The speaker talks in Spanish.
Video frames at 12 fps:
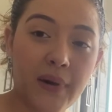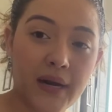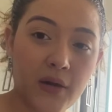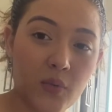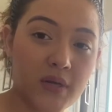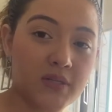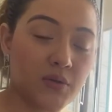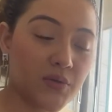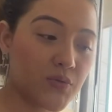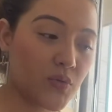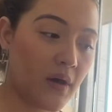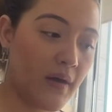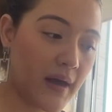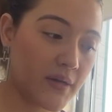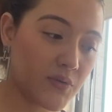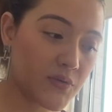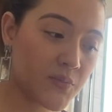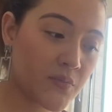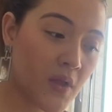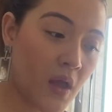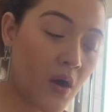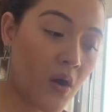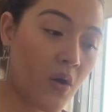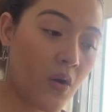para nuestros ciudadanos.
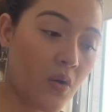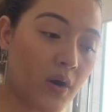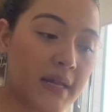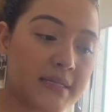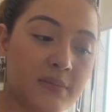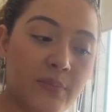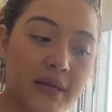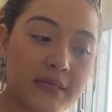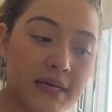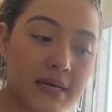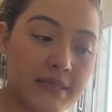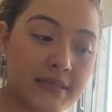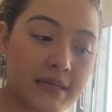Hoy las empresas